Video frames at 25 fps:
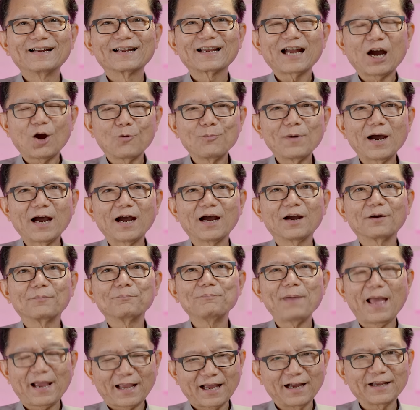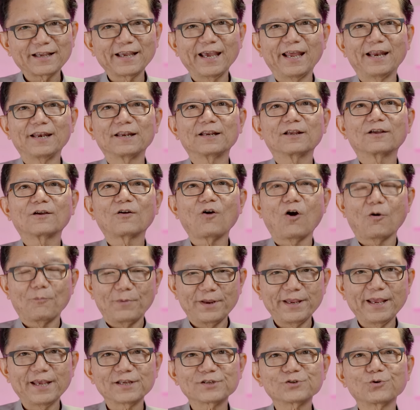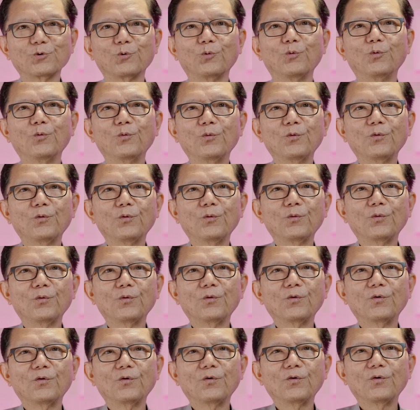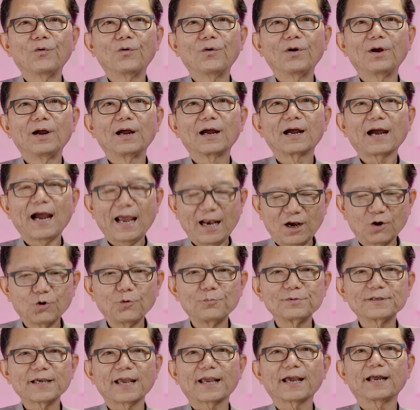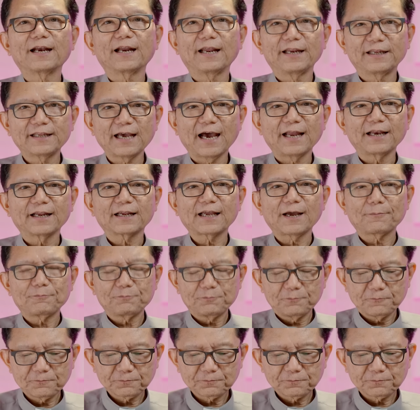เข้ามาแบกกางเกนของพระเยซูให้เราร่วมใจกันอธิษฐานนะครับ